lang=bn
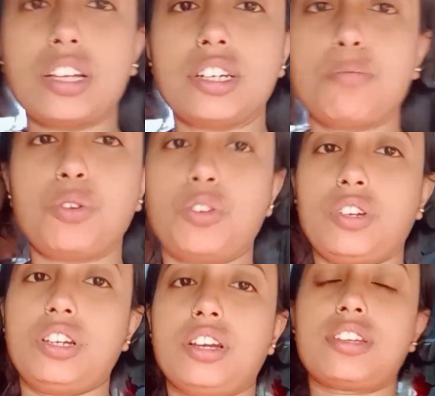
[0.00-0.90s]
মন হলো যে
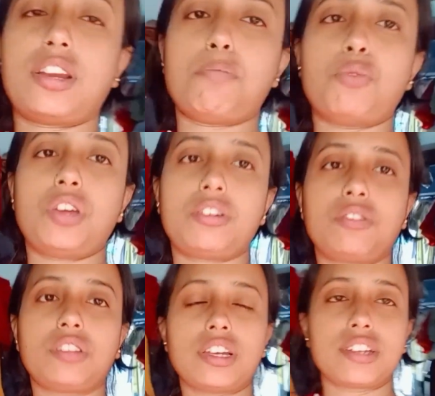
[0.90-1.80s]
না শাড়ি পরি একটু
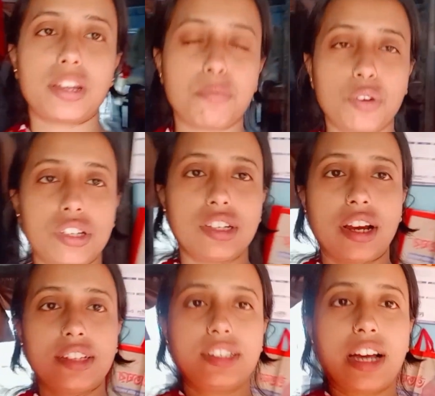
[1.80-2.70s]
তাই শাড়ি পরেছি আর
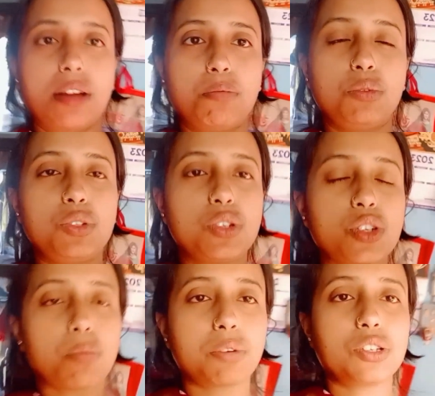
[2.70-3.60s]
চান পুজো সব
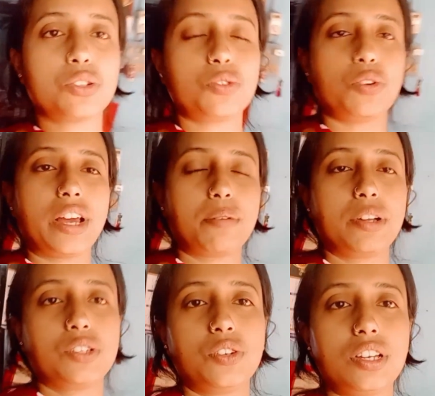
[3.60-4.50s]
কিছু করে একবারে
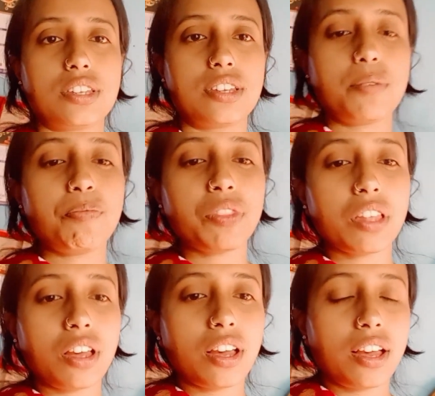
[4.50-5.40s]
চলে এসেছি
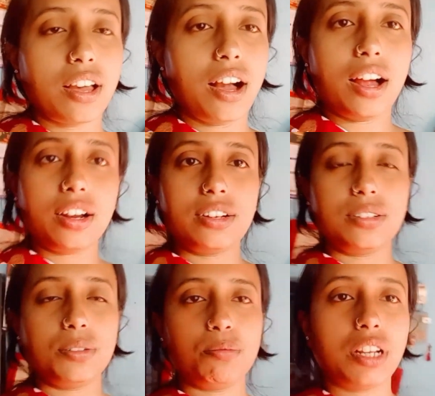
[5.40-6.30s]
আর
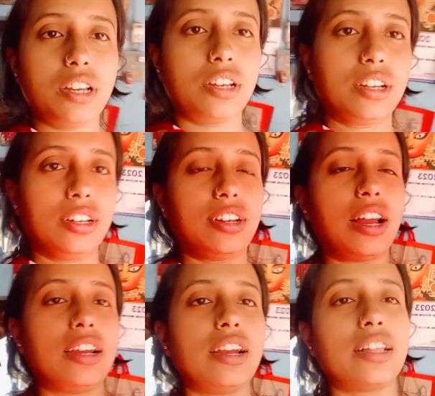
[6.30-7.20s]
মানে রান্না
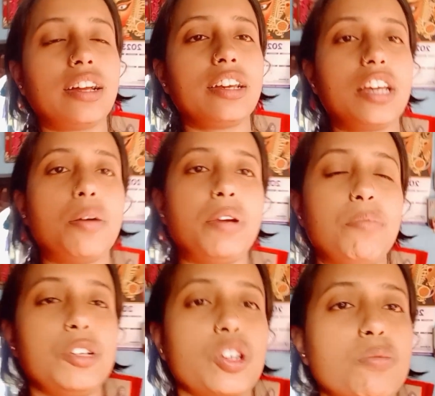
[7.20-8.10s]
না থাকলে কী হবে এমনি
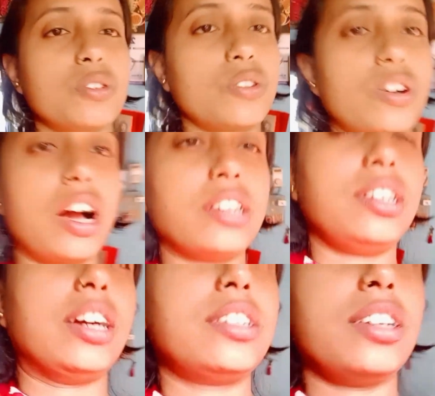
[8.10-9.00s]
সমস্ত কাজই
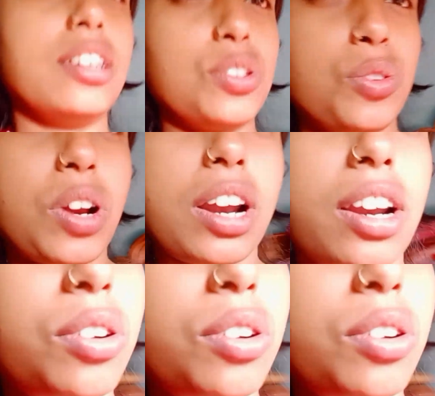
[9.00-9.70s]
আছে শুধু রান্নাটুকুই